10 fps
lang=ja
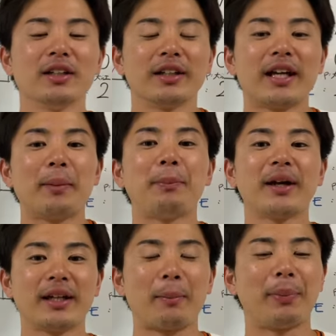やっぱ
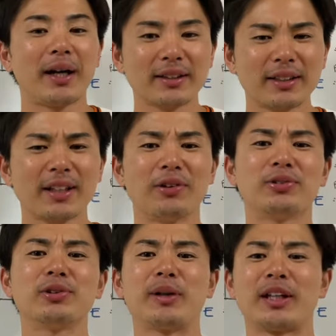りね、バッテリーを
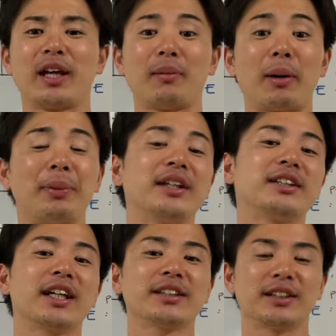含めて、まあ、
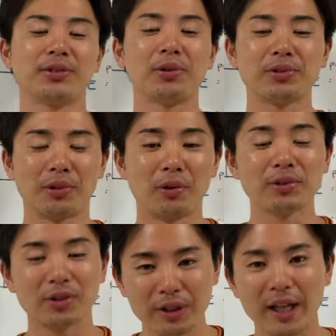ピッチャー陣よく
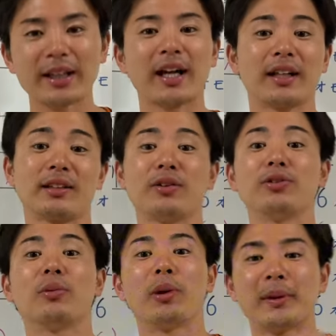本当に投げたなっていうふう
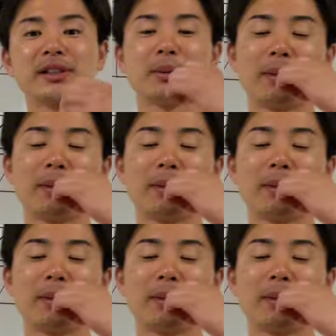に思います。